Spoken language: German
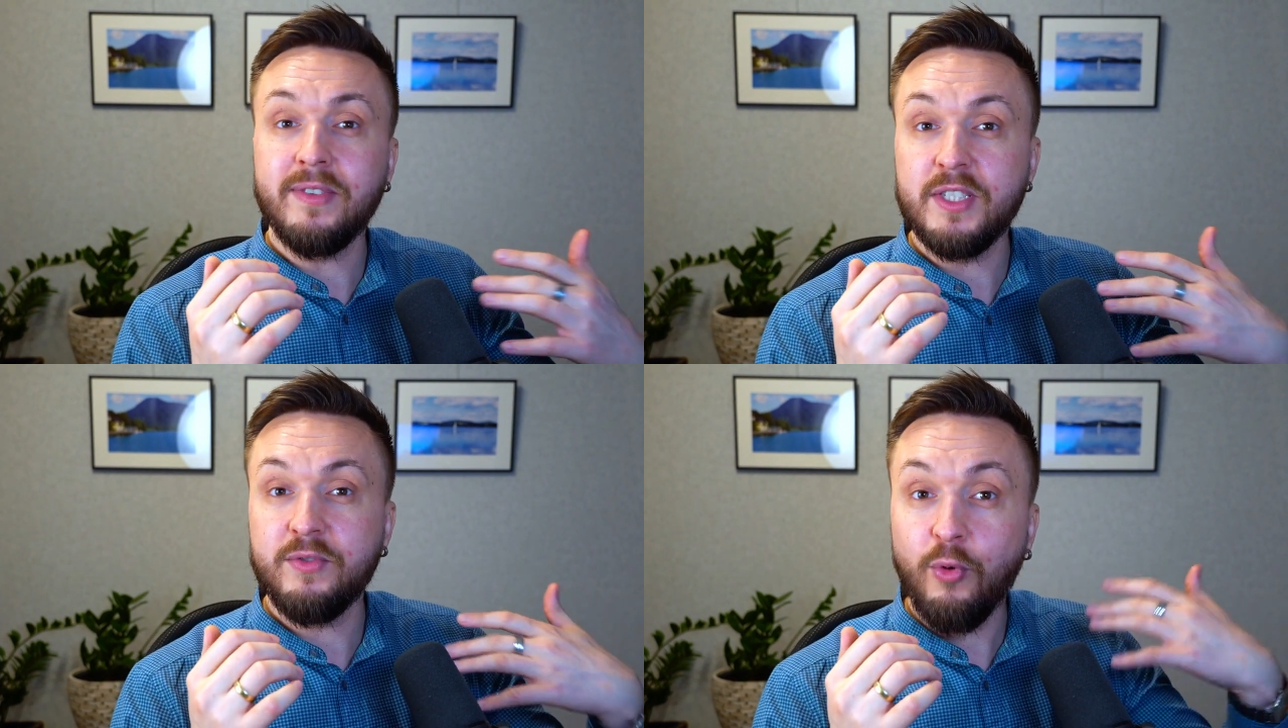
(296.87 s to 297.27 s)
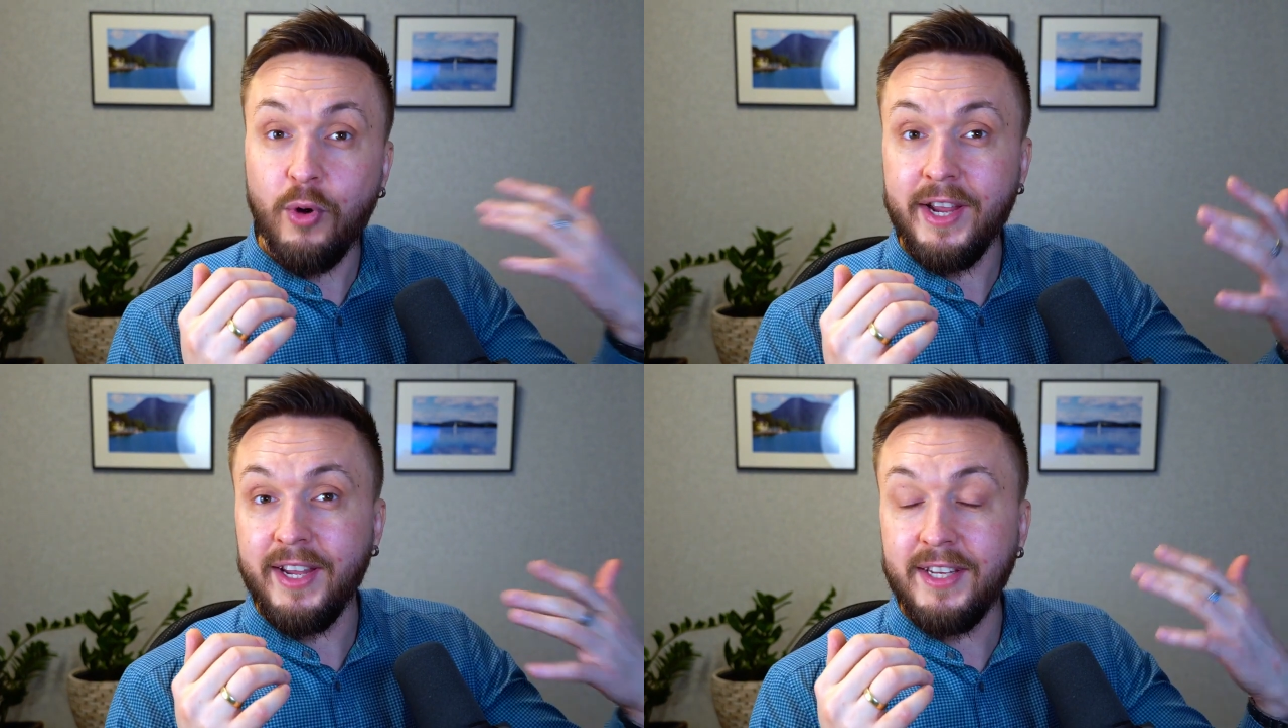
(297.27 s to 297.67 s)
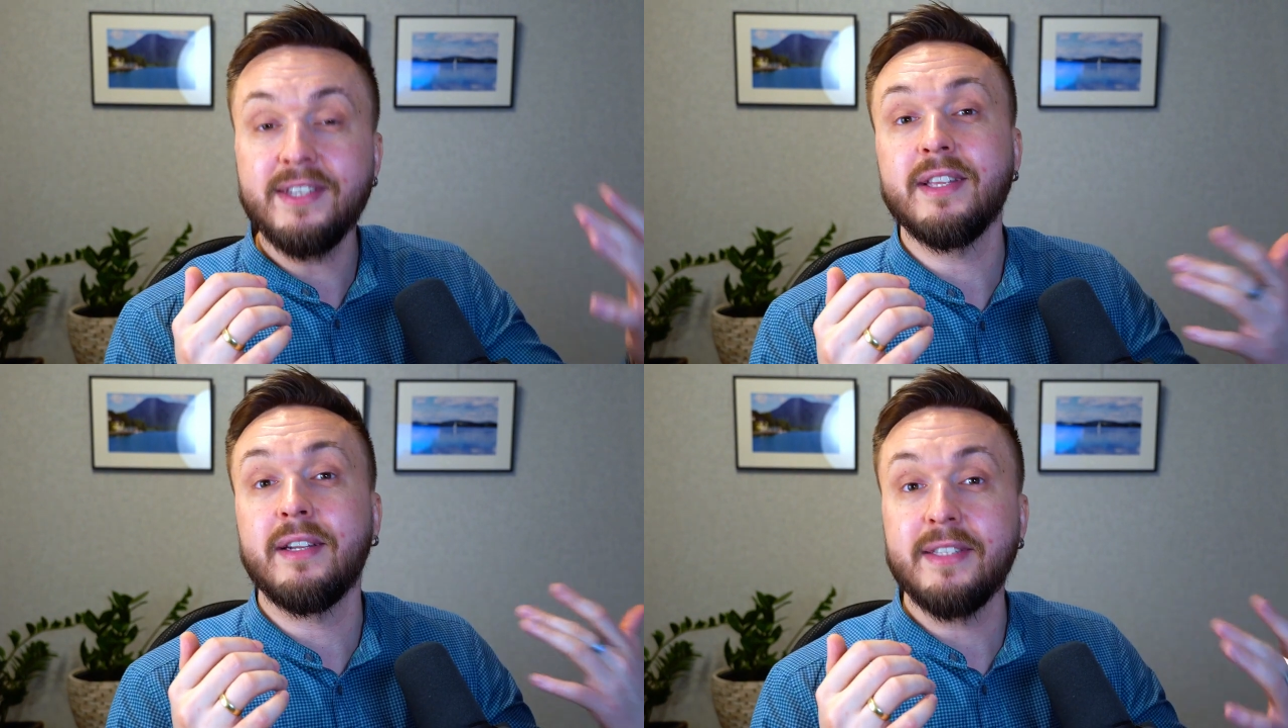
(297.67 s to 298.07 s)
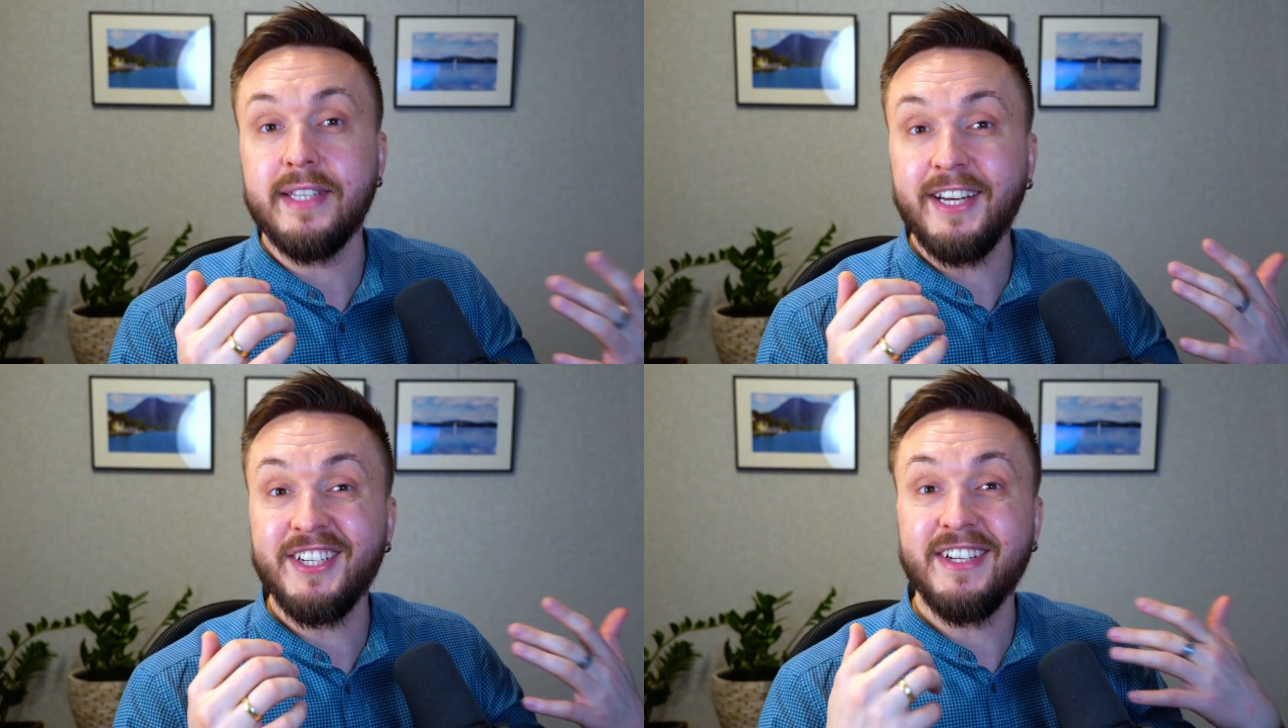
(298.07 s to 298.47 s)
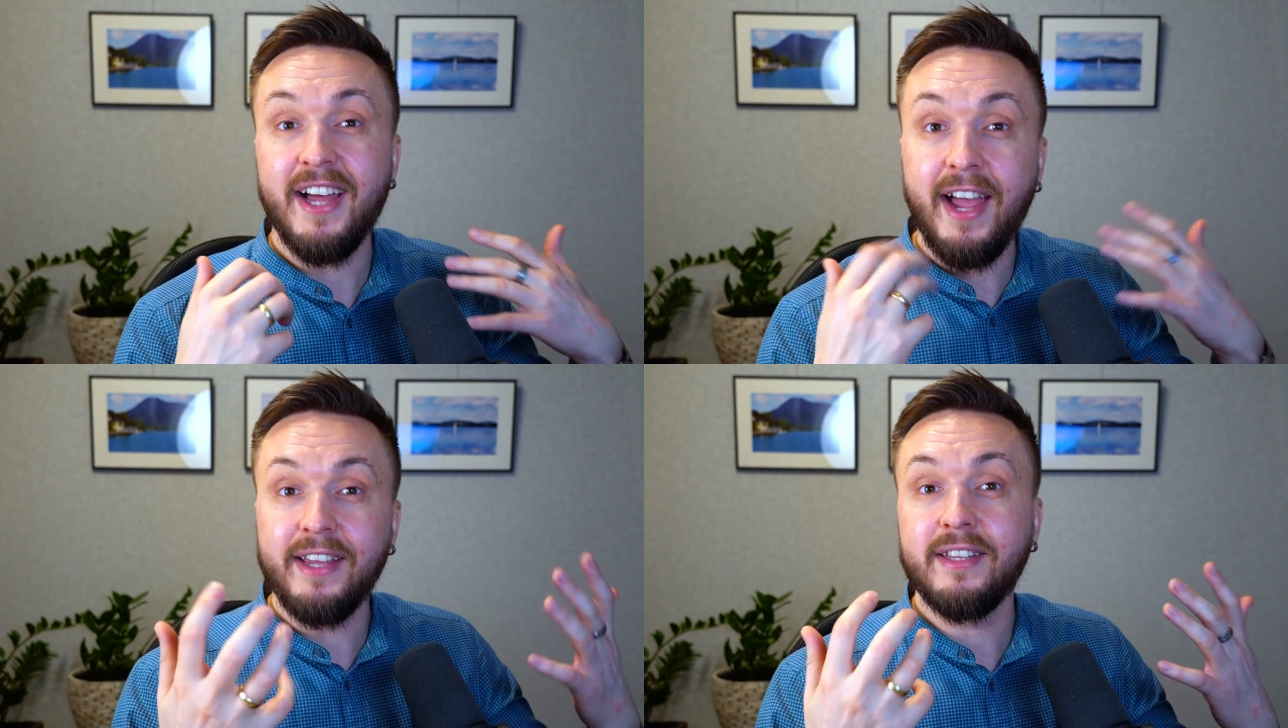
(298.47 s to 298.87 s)
was vorher in dieser Transaction
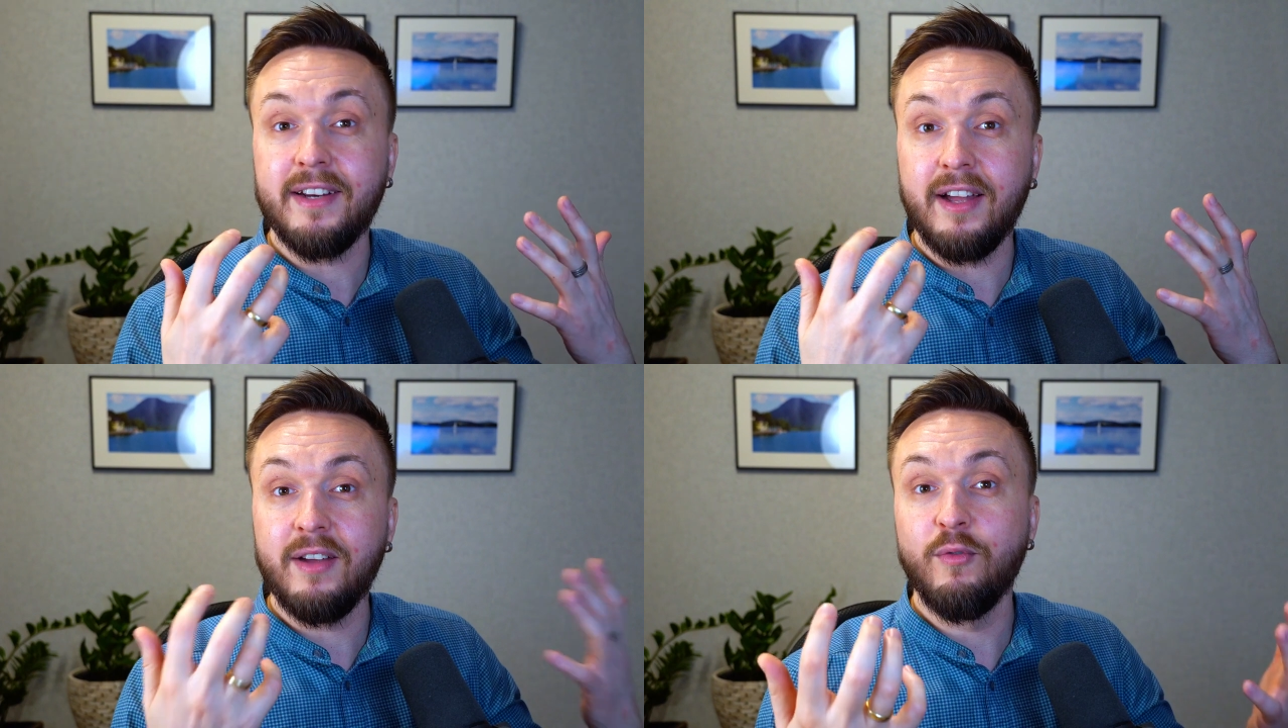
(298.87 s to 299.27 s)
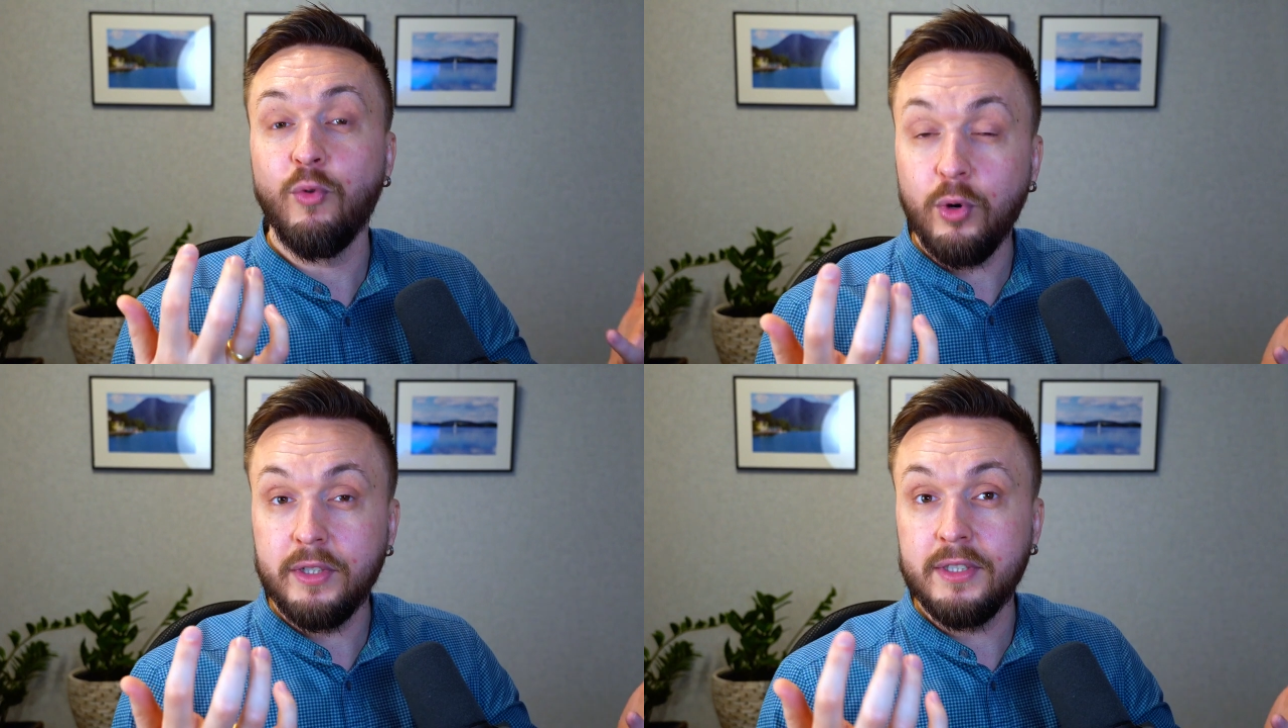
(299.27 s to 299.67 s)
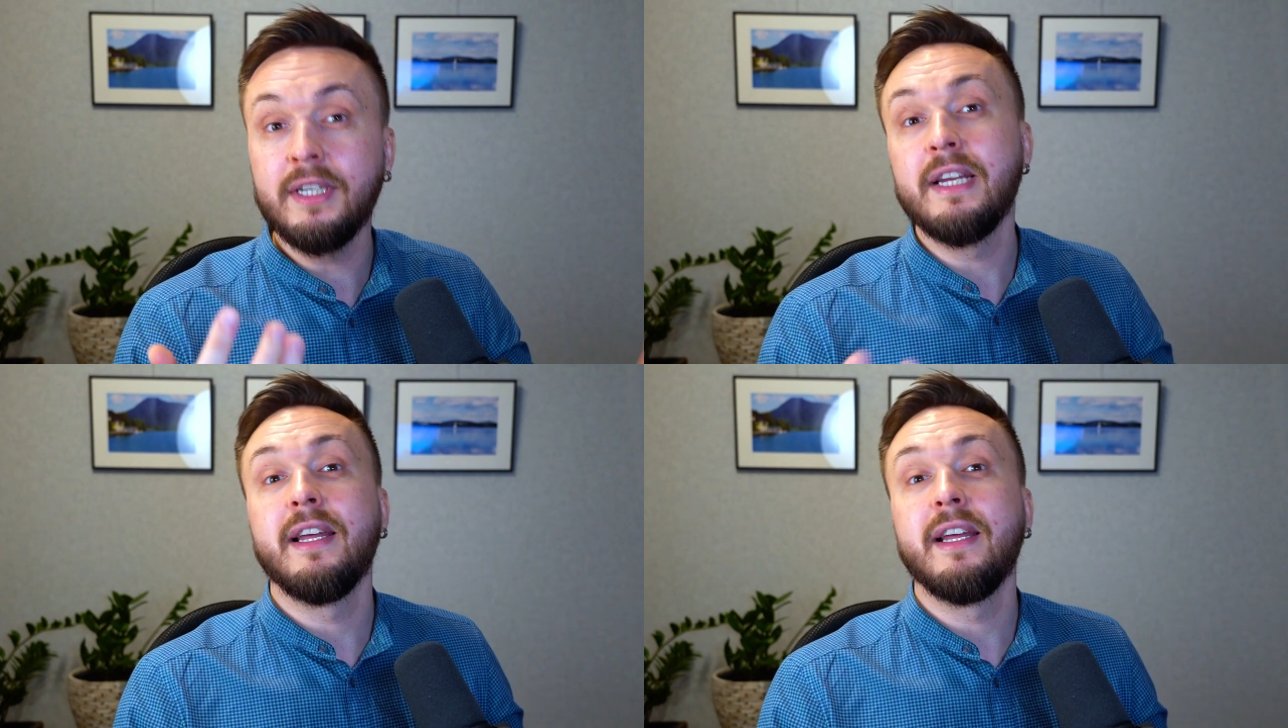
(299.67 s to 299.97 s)
eingetragen wurde,